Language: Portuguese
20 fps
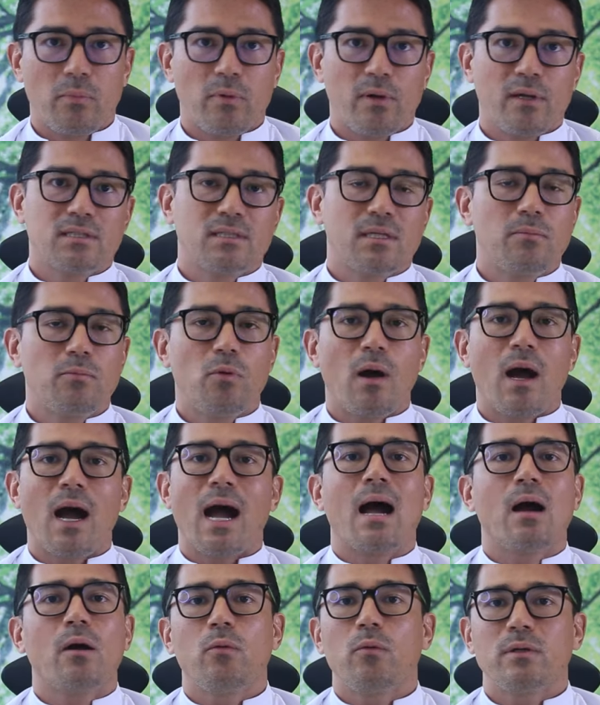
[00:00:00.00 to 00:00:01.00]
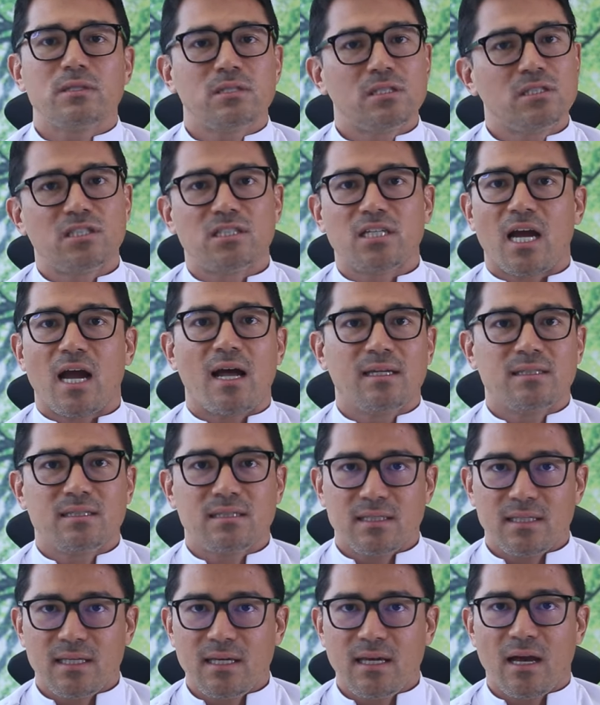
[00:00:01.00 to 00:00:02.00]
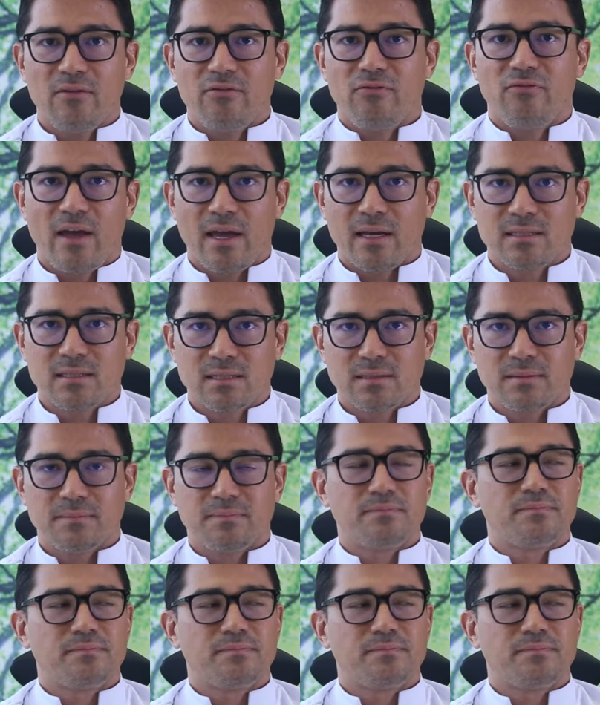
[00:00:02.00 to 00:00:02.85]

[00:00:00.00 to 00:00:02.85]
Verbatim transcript: por exemplo águas, chás e cafés.